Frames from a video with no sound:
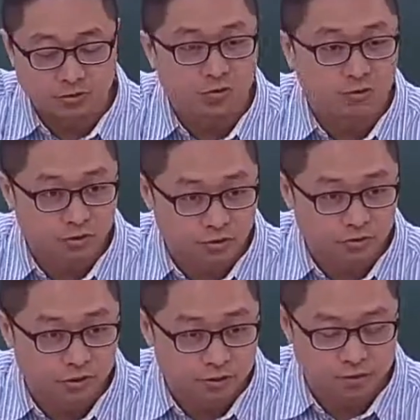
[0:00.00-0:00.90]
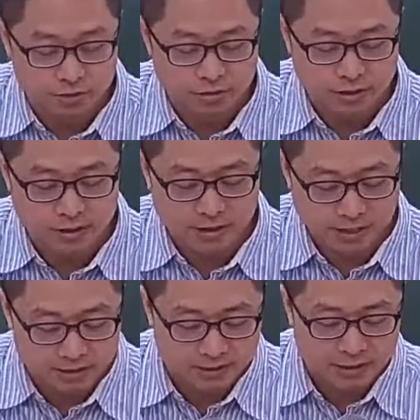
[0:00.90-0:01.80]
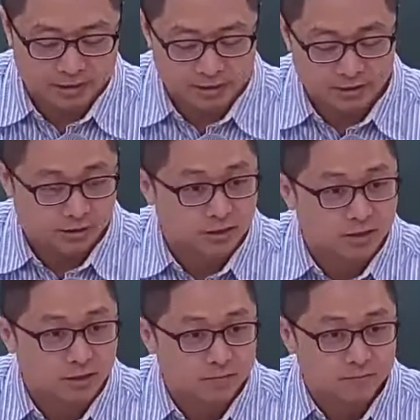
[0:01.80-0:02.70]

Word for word: 元都有了，所以说可以开始来写。